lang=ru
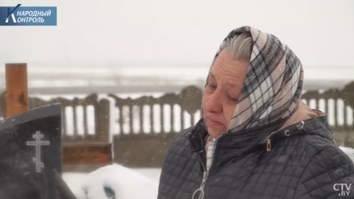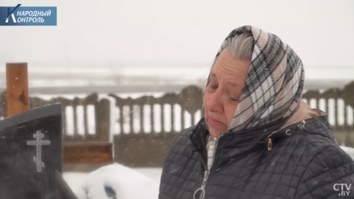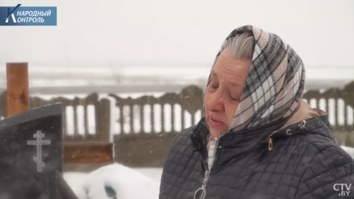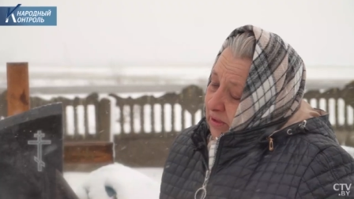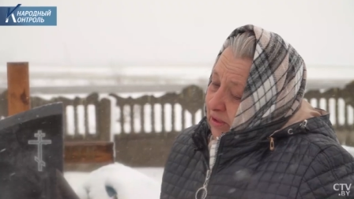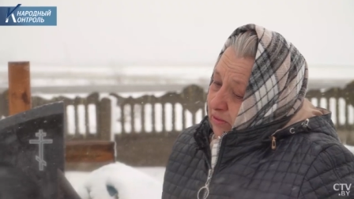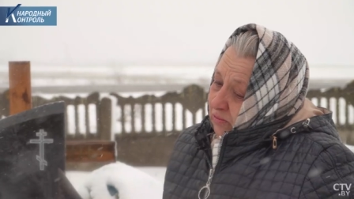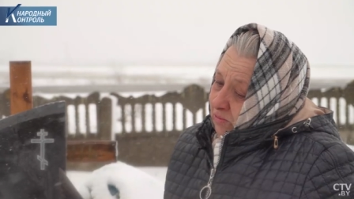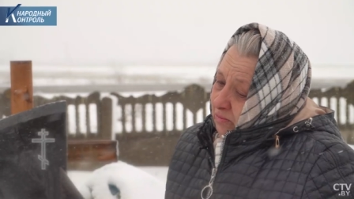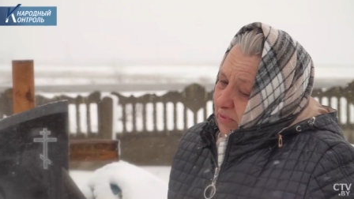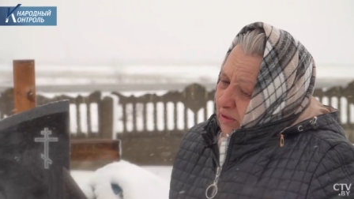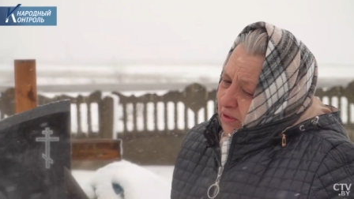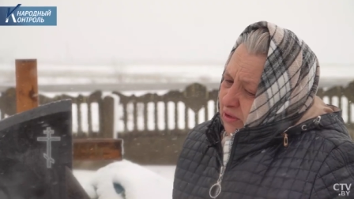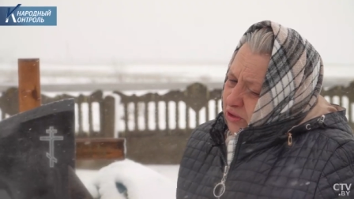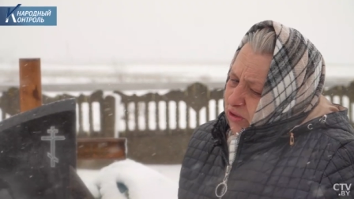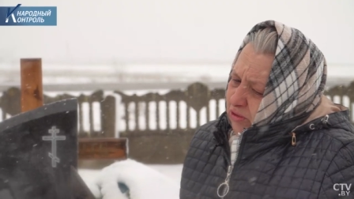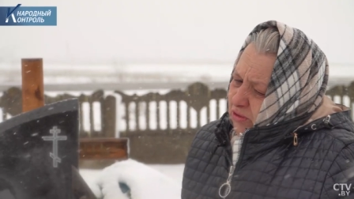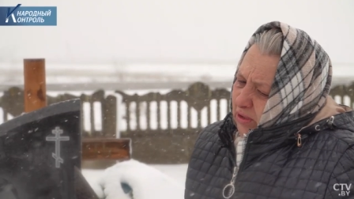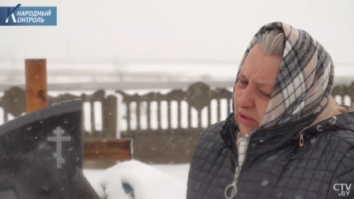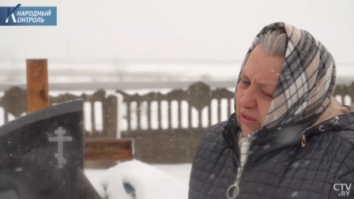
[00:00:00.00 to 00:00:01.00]
Я думала,
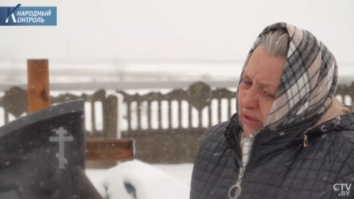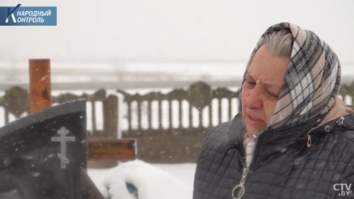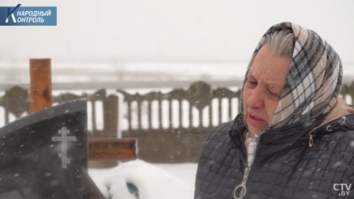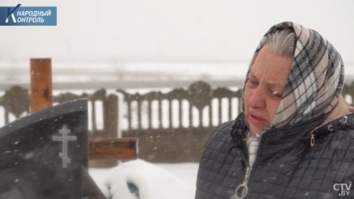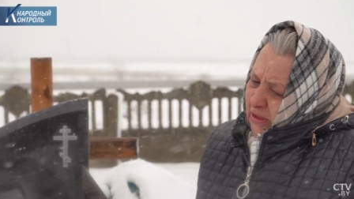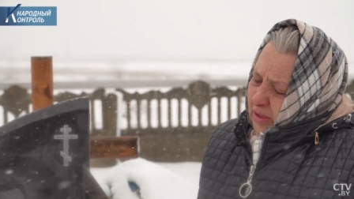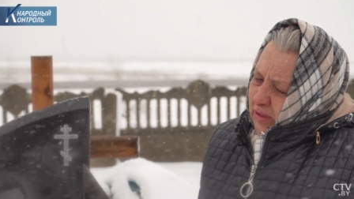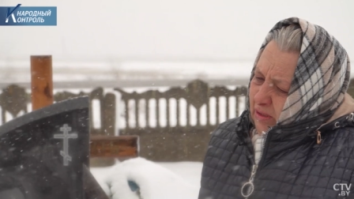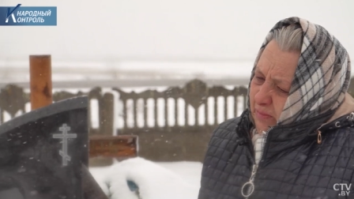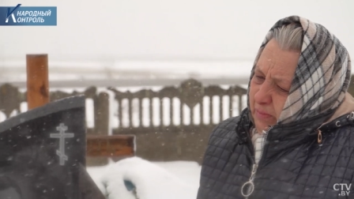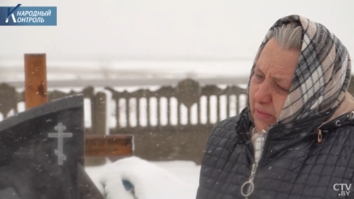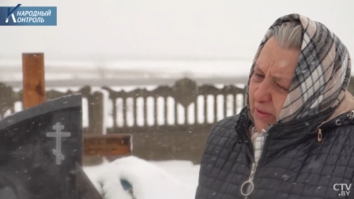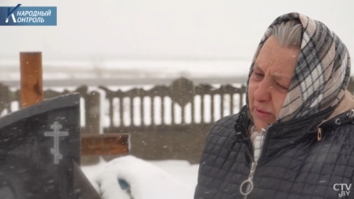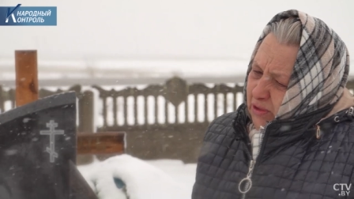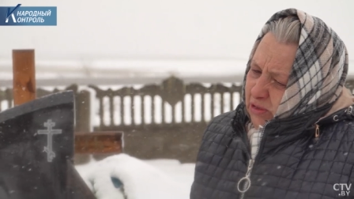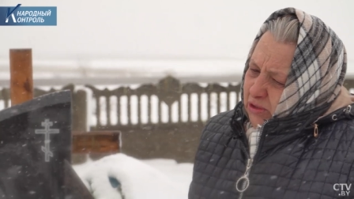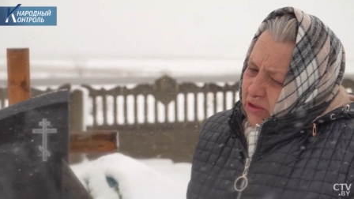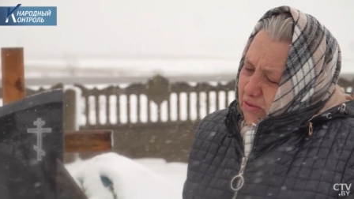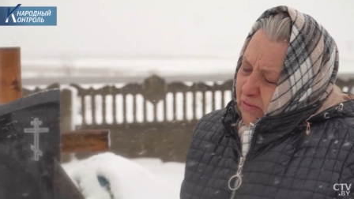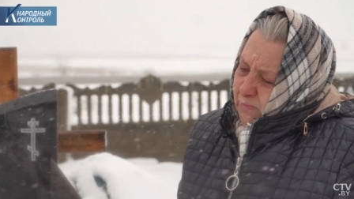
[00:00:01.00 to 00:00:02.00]
что я никогда не
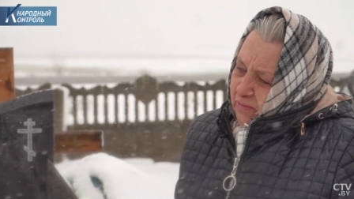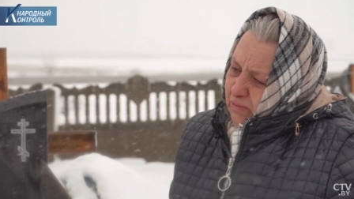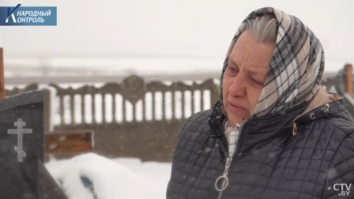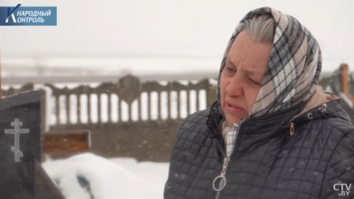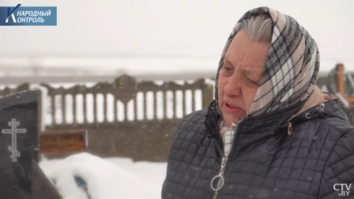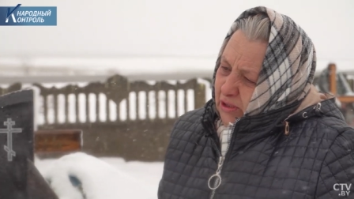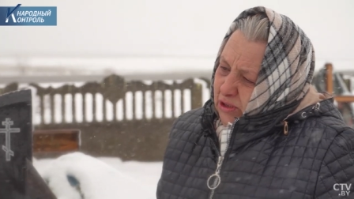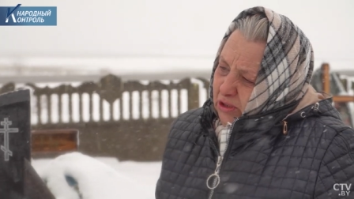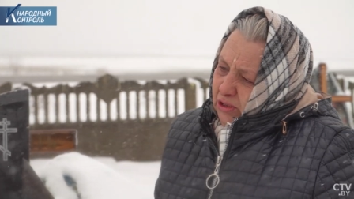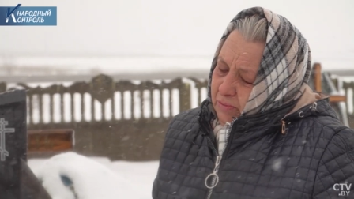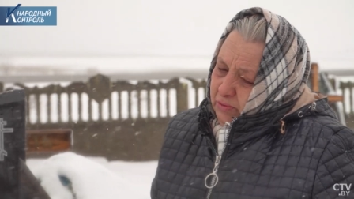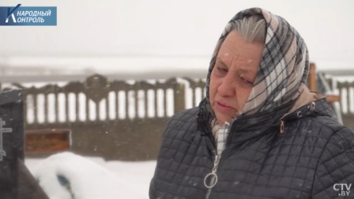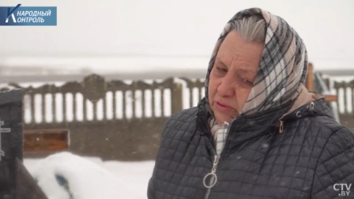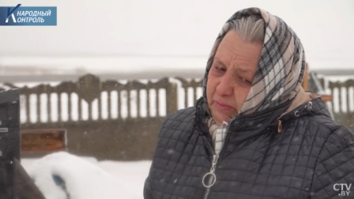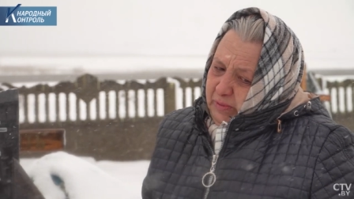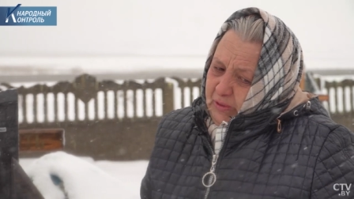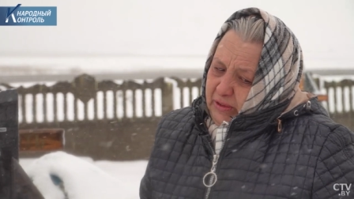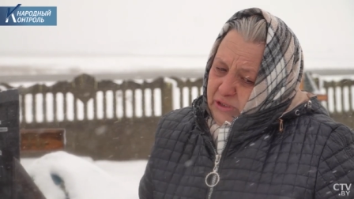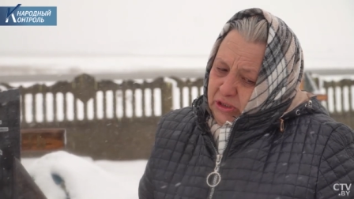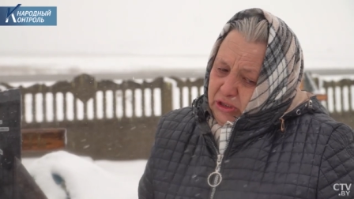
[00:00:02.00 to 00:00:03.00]
переживу, а лишь вот
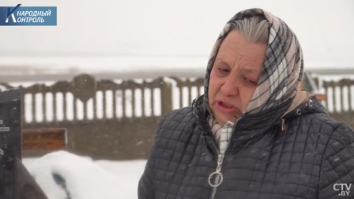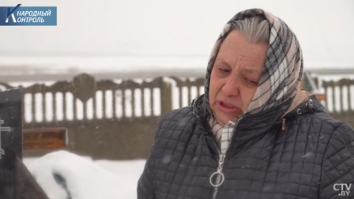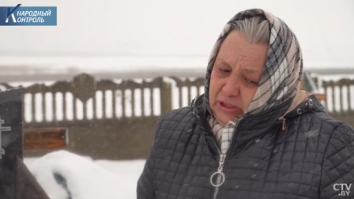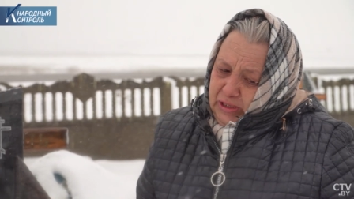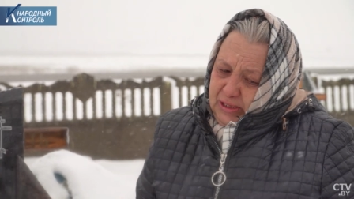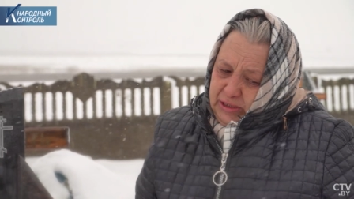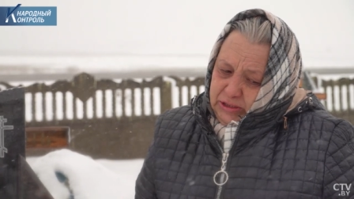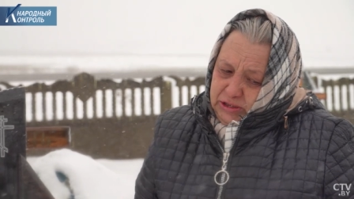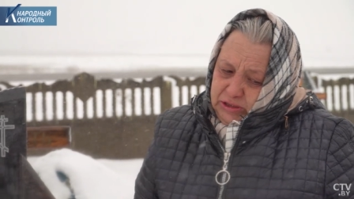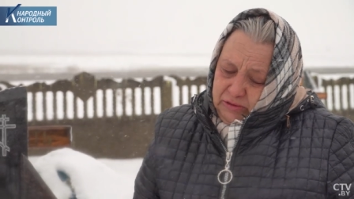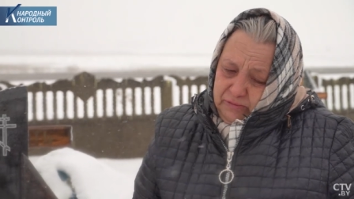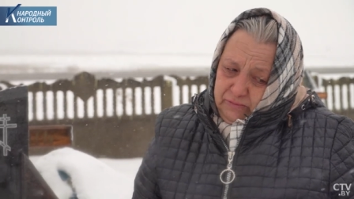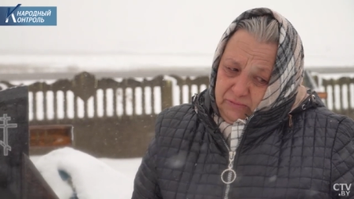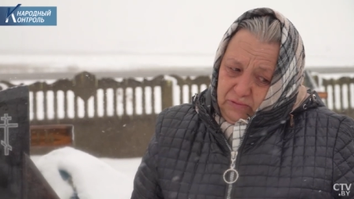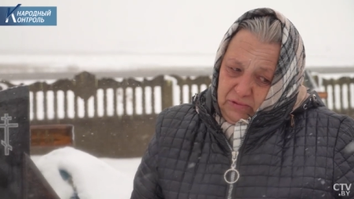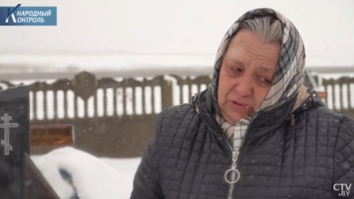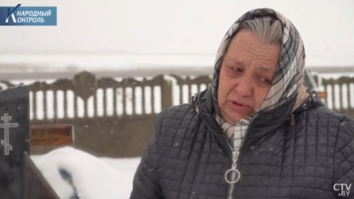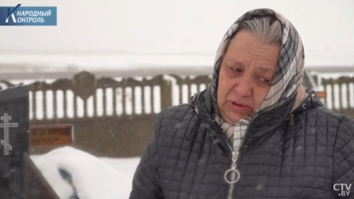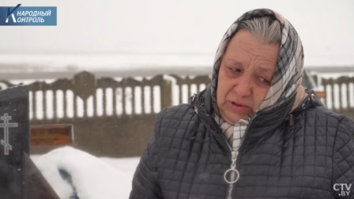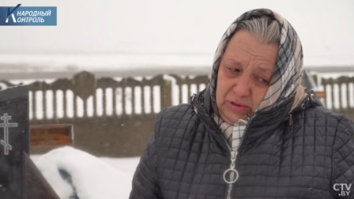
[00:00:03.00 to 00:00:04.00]
пережила,
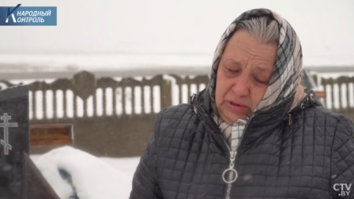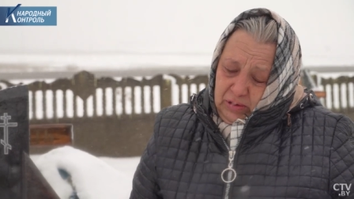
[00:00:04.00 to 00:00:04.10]
живу.